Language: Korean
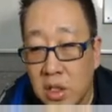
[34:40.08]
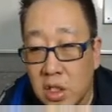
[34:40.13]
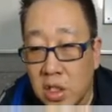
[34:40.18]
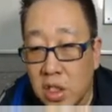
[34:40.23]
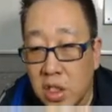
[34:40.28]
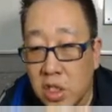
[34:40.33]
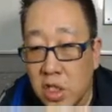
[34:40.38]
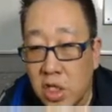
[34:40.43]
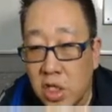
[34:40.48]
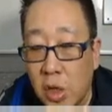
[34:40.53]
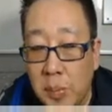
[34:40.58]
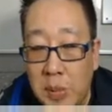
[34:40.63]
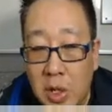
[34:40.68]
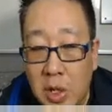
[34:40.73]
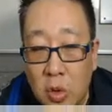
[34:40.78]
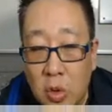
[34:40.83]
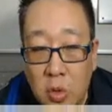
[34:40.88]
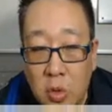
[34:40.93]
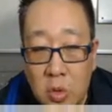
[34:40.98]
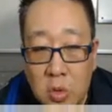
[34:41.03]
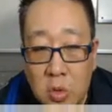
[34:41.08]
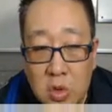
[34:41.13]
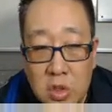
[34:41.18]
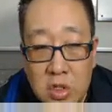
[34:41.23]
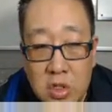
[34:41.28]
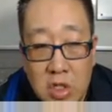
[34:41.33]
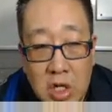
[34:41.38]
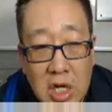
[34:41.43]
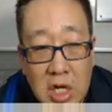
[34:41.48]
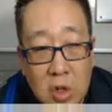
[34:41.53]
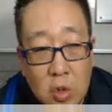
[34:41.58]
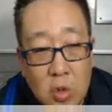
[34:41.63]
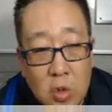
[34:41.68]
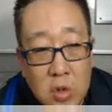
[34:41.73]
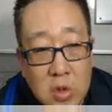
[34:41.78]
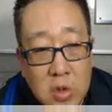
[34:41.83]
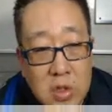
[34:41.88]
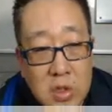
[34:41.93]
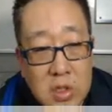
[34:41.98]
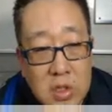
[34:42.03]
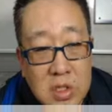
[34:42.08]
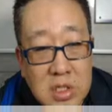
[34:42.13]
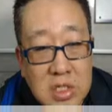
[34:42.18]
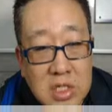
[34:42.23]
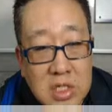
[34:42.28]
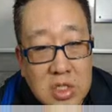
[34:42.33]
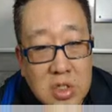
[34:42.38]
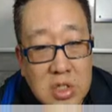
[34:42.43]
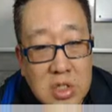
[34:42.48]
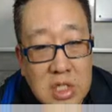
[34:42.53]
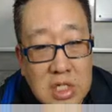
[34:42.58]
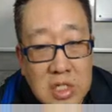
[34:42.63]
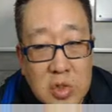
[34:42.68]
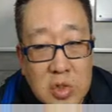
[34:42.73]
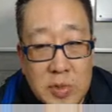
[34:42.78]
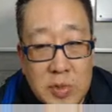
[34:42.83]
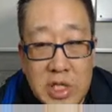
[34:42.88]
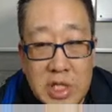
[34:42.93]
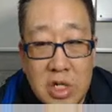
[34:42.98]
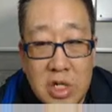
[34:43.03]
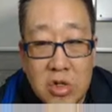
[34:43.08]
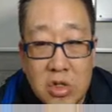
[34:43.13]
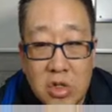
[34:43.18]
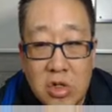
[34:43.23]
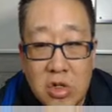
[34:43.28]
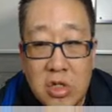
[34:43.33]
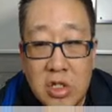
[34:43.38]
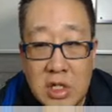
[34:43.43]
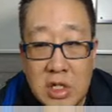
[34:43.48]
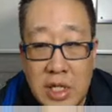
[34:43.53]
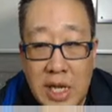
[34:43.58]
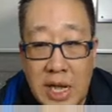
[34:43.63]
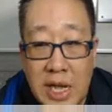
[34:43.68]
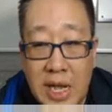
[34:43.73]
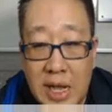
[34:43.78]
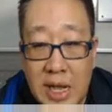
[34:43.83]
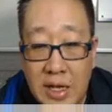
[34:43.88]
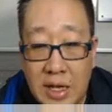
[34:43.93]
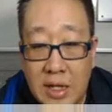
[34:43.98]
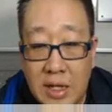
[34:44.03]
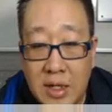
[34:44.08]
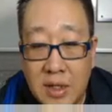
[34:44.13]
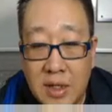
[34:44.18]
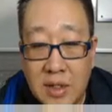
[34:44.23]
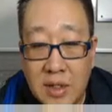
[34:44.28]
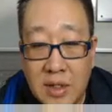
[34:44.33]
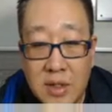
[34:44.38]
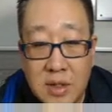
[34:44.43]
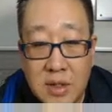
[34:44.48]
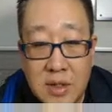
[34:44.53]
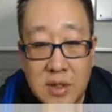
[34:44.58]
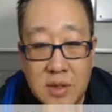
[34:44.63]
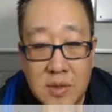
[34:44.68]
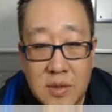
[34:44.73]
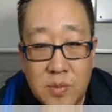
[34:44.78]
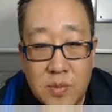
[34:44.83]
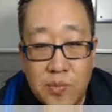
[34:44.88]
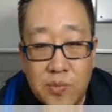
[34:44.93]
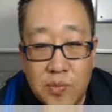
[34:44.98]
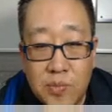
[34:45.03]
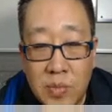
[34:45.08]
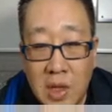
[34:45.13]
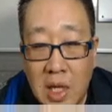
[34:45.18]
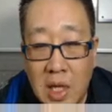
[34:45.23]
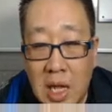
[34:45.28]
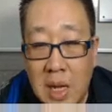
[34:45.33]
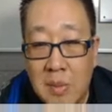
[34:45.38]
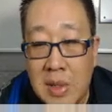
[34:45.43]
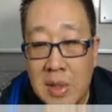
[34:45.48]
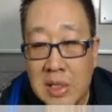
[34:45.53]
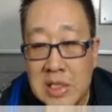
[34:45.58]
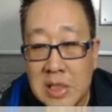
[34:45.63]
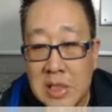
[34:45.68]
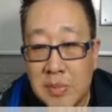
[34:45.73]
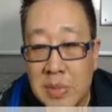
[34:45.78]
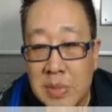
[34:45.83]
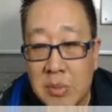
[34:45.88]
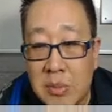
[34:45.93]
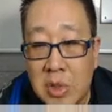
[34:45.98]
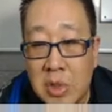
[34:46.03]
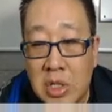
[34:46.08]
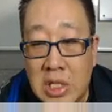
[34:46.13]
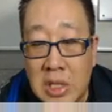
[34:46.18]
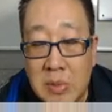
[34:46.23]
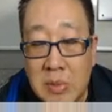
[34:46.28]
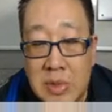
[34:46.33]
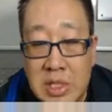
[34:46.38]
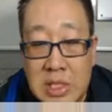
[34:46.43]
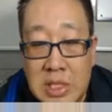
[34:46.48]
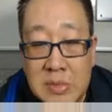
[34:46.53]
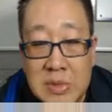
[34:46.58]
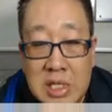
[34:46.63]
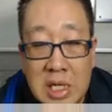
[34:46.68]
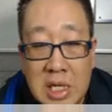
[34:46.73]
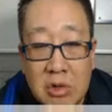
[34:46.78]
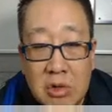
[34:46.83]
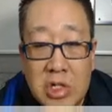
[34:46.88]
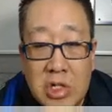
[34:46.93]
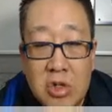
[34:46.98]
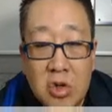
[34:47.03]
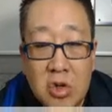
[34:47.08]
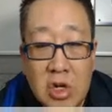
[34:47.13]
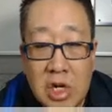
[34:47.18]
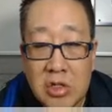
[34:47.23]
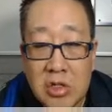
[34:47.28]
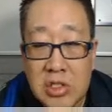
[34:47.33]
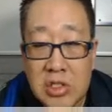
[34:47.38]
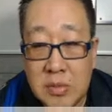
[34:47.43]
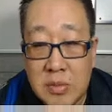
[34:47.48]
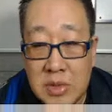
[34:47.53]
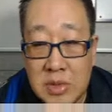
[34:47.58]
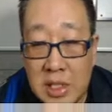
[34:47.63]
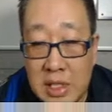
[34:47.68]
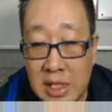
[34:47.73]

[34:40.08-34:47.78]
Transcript: 협회로 그 연락 온 신청자들이 좀 있다고 들었는데 아마 지금 빅머니님이 심사하고 있는 걸로 알고 있습니다. 네.